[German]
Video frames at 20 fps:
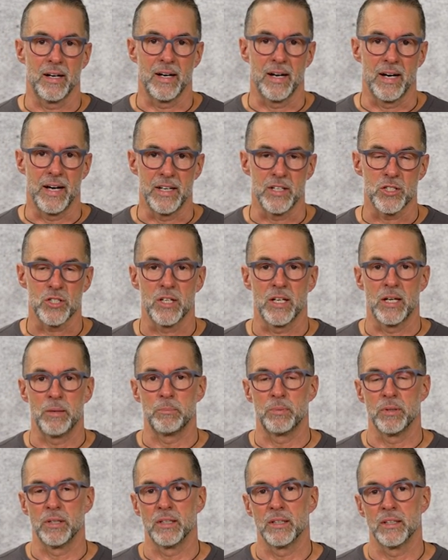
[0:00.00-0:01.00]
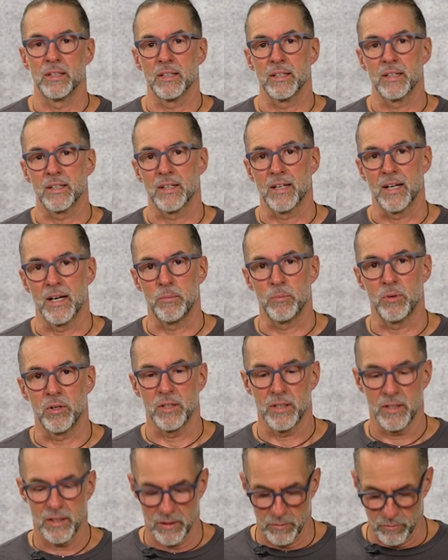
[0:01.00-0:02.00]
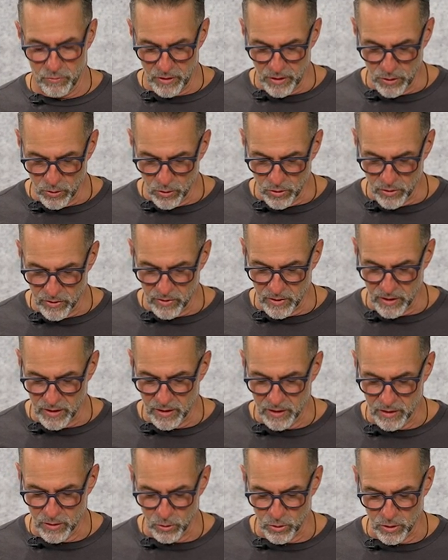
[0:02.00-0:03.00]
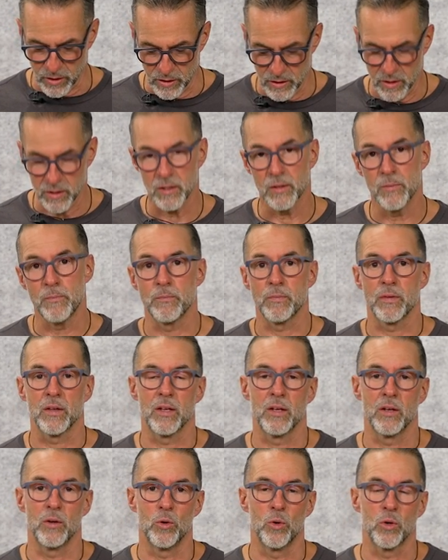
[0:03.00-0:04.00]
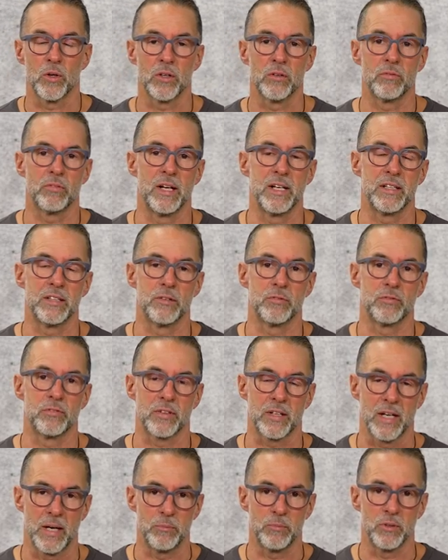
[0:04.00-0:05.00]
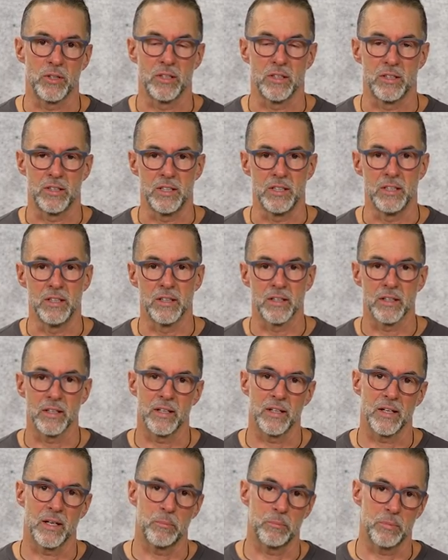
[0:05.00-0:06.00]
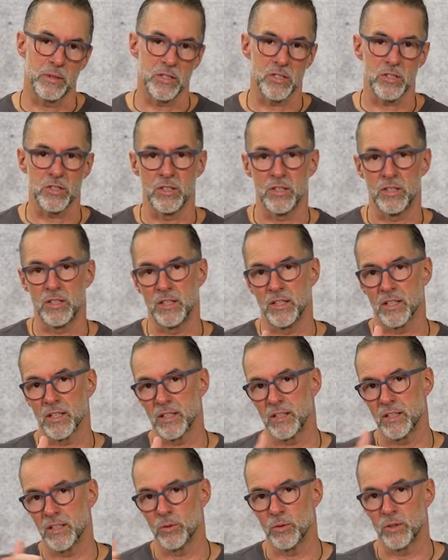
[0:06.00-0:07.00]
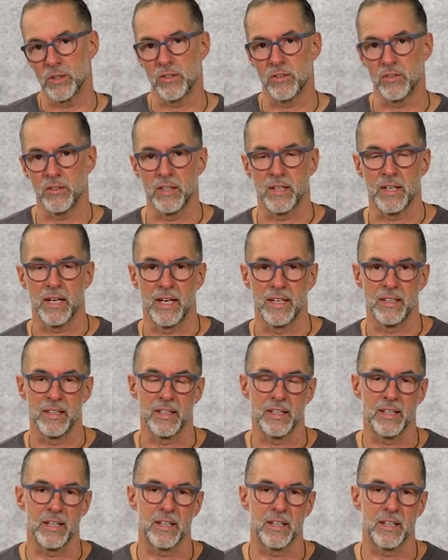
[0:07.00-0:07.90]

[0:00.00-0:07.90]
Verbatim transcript: einschleppen kann man den Virus sich durch irgendwelche fremden Tiere, am besten Tiere, die durch zig Hände